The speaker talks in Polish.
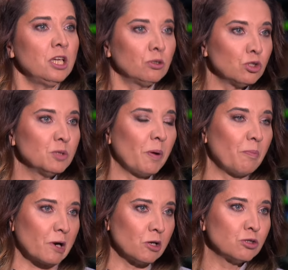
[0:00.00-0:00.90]
i niektórzy
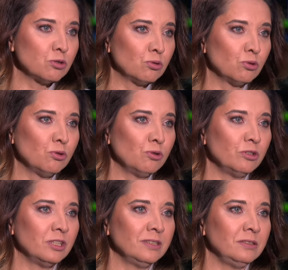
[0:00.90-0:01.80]
po
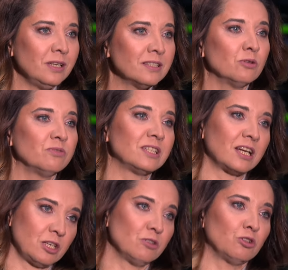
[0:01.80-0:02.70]
prostu nie są
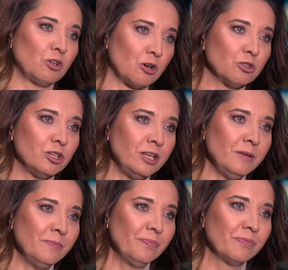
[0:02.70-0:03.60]
wystarczająco
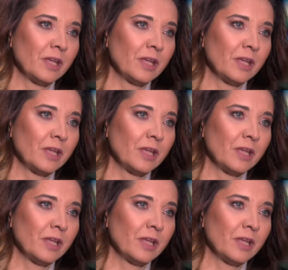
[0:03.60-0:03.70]
dorośli,